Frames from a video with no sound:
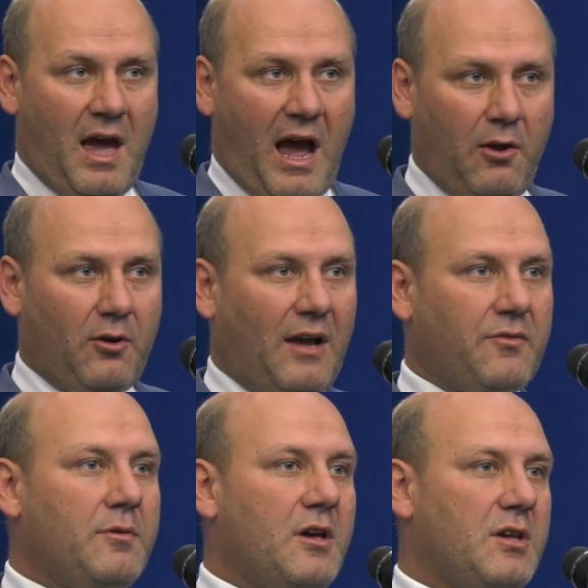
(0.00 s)
Ale
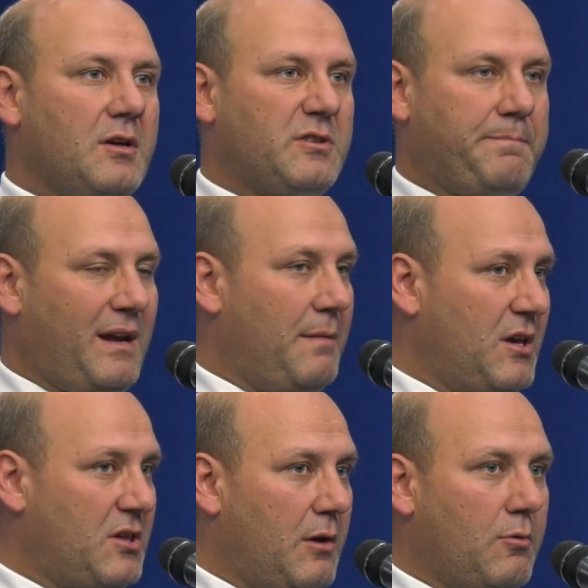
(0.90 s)
okazuje się, że w
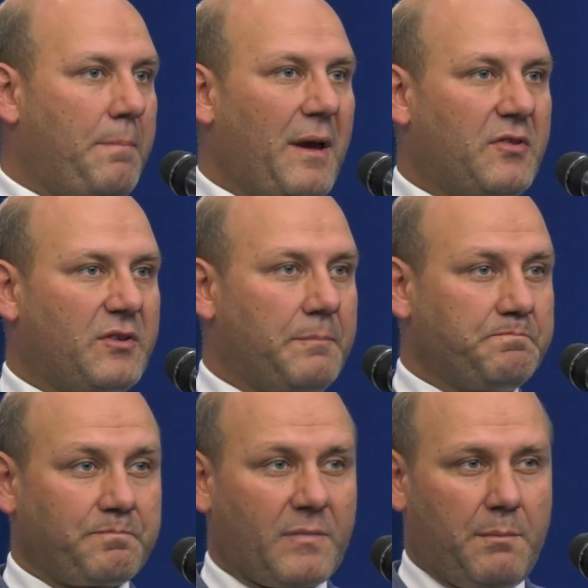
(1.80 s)
Parlamencie Europejskim
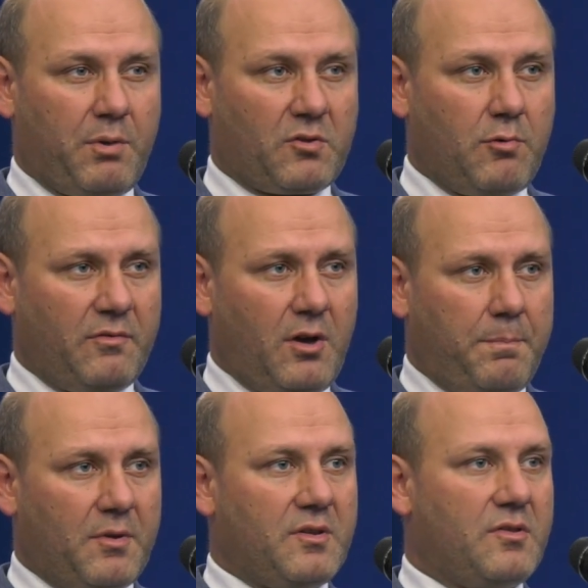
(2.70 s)
posłowie
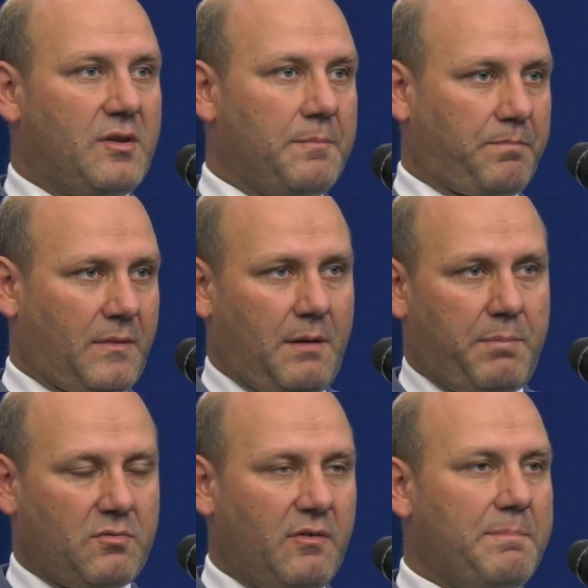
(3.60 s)
opozycji,
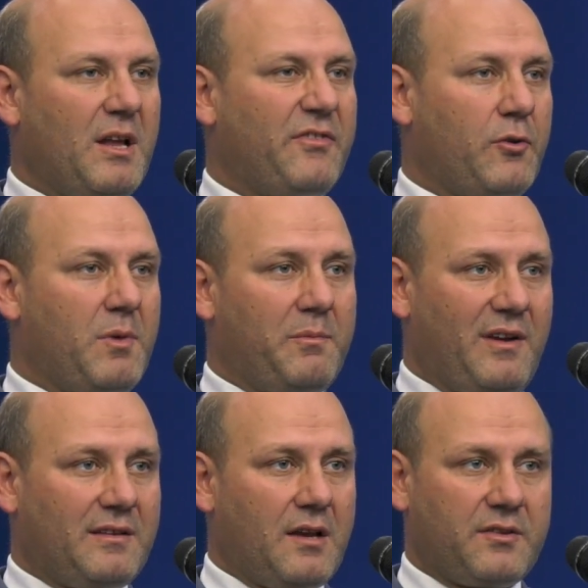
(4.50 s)
Posłowie Platformy
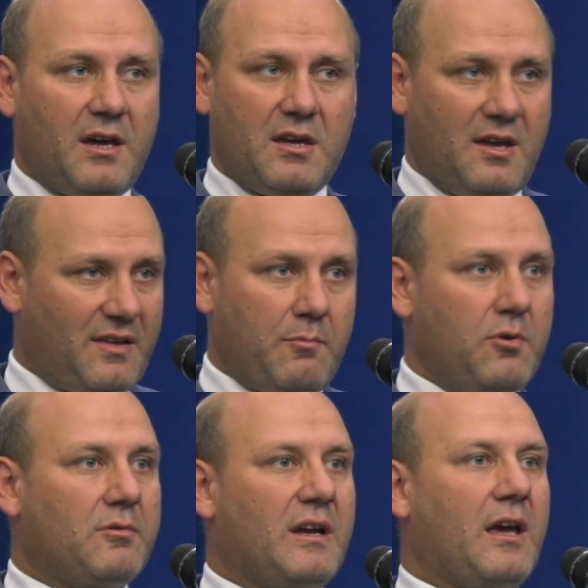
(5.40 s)
Obywatelskiej nie
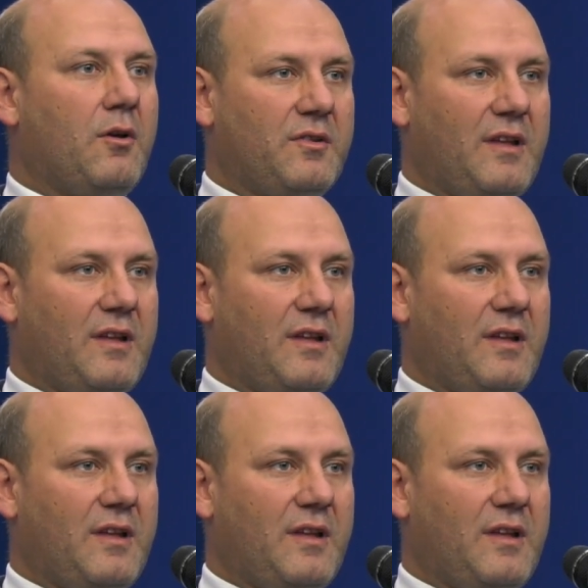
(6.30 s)
zajmują takiego